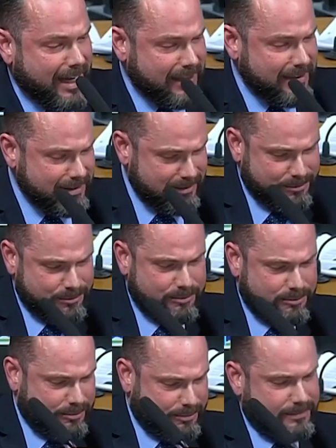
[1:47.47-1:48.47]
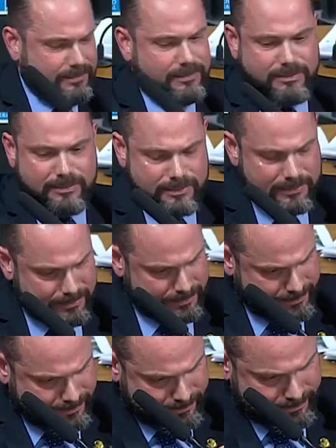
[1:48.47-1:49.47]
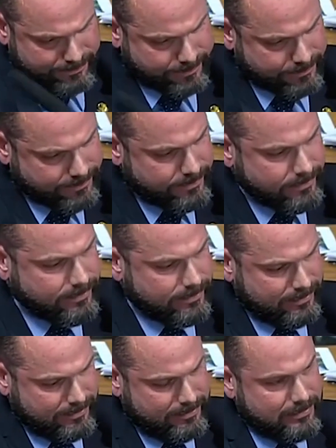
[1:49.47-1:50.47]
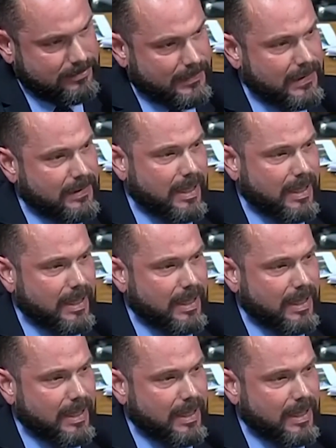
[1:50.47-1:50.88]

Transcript: E é a segunda vez que o senhor ofende aqui o depoente, isso não é